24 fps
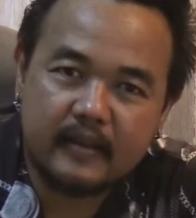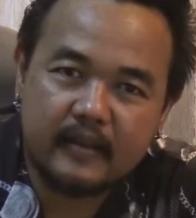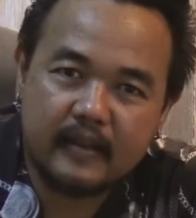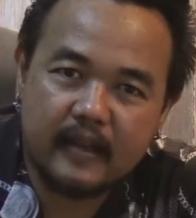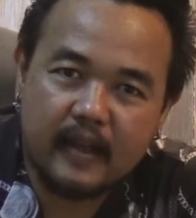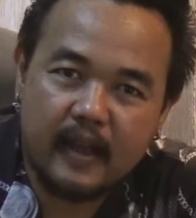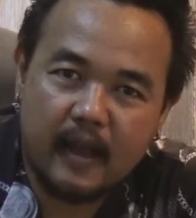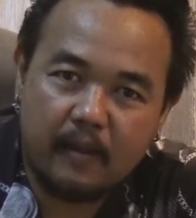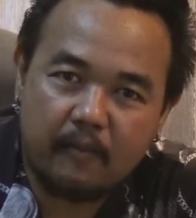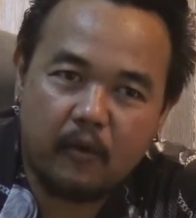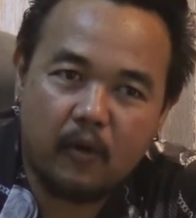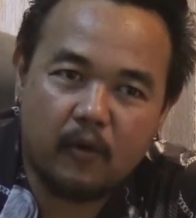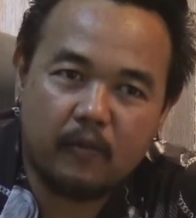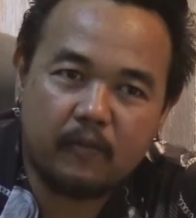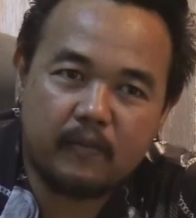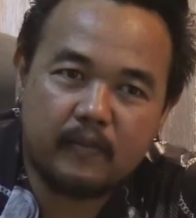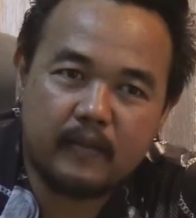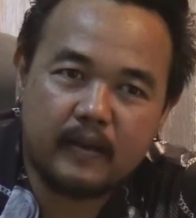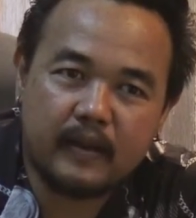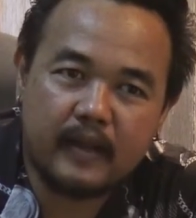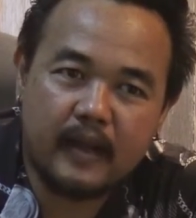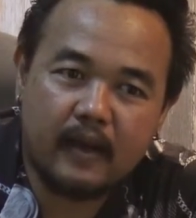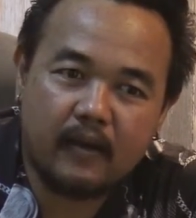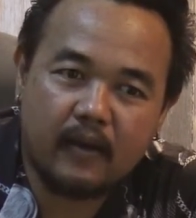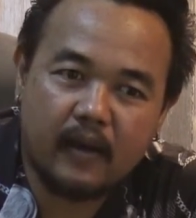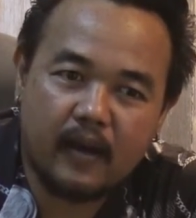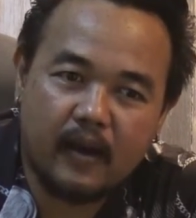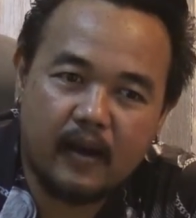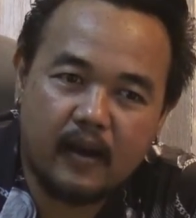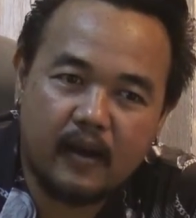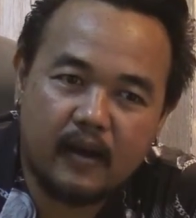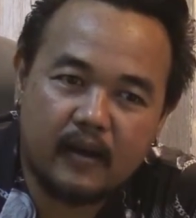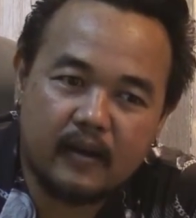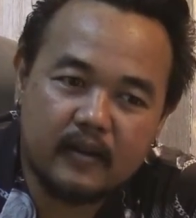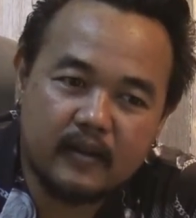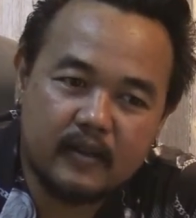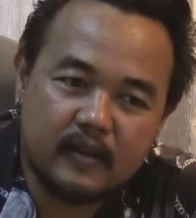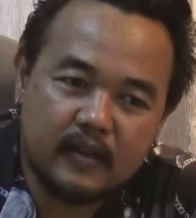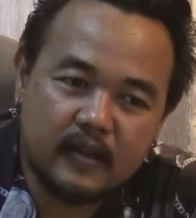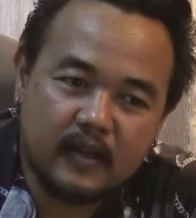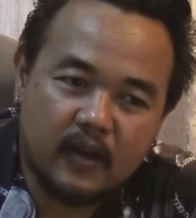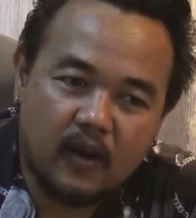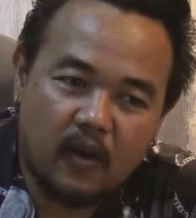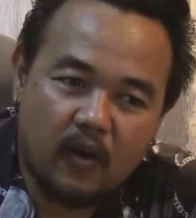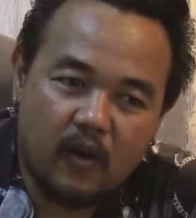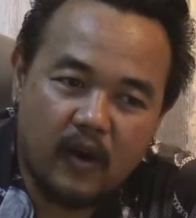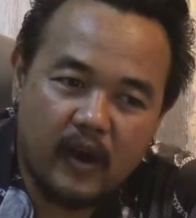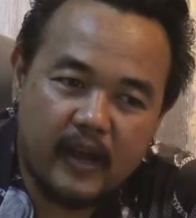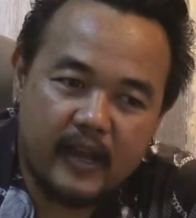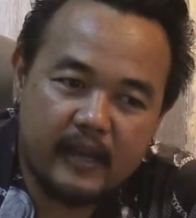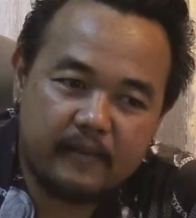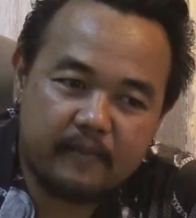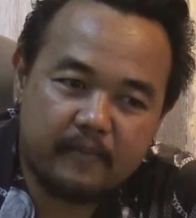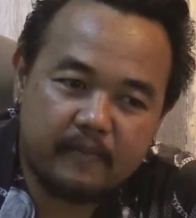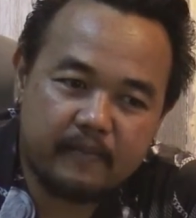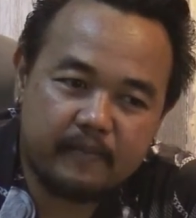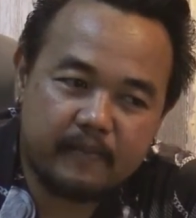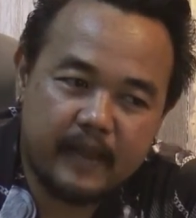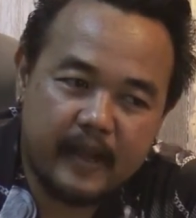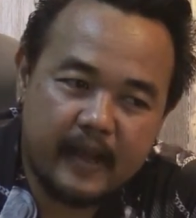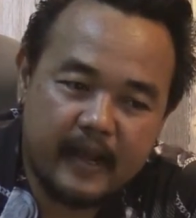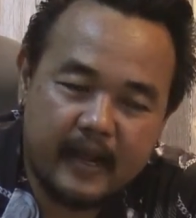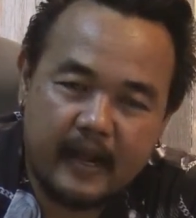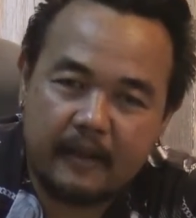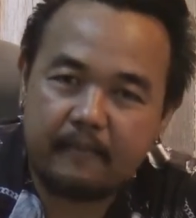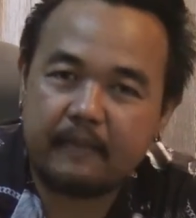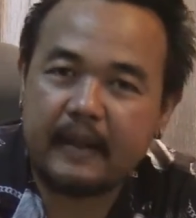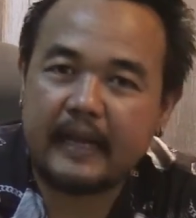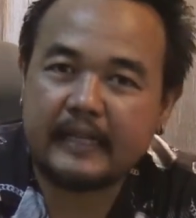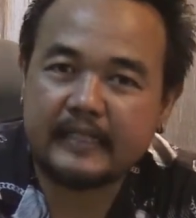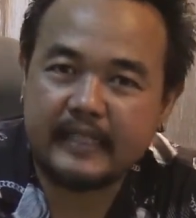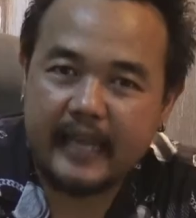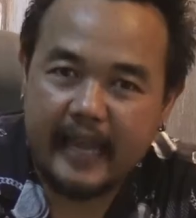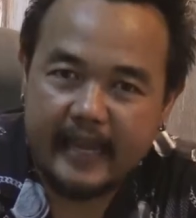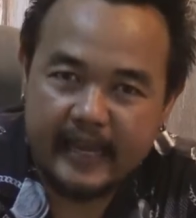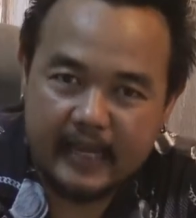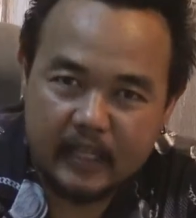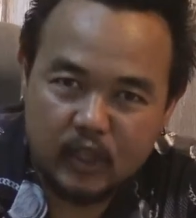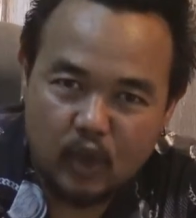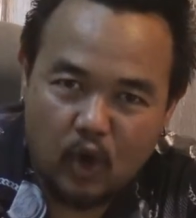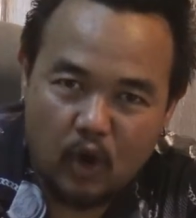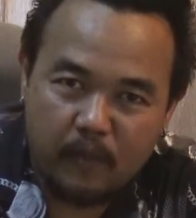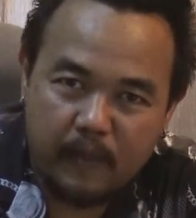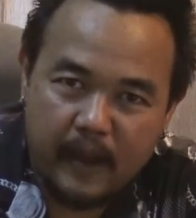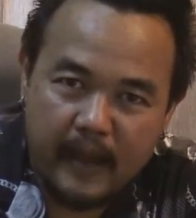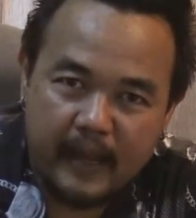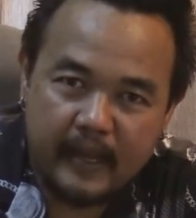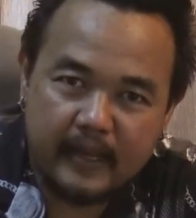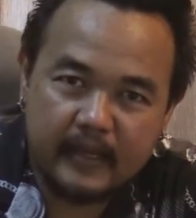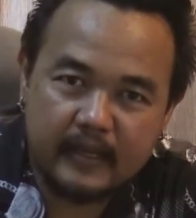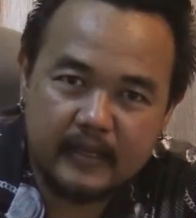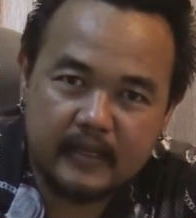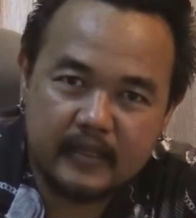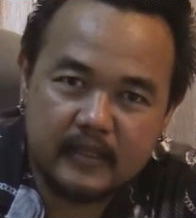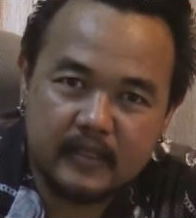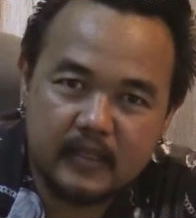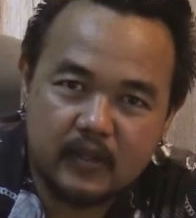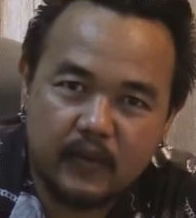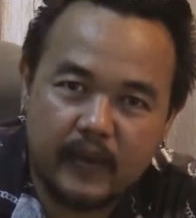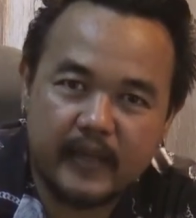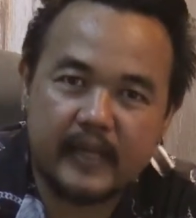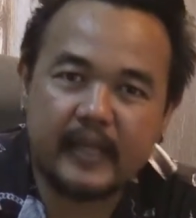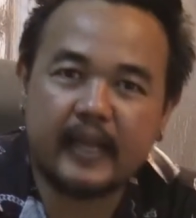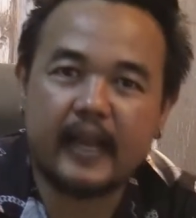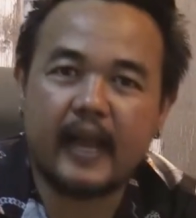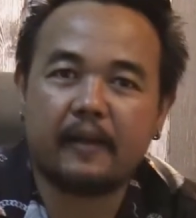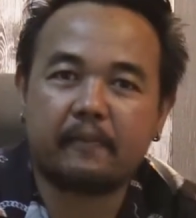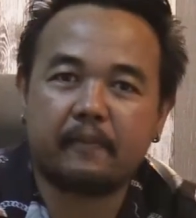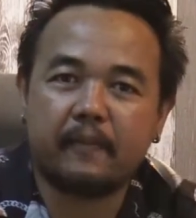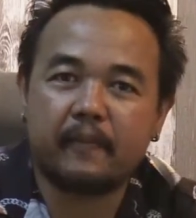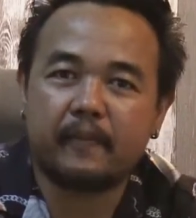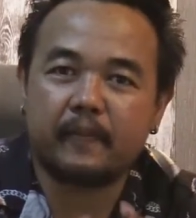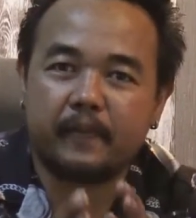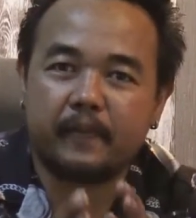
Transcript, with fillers: นะครับผม แล้วก็ขอให้กำลังใจกันต่อไป สวัสดีครับ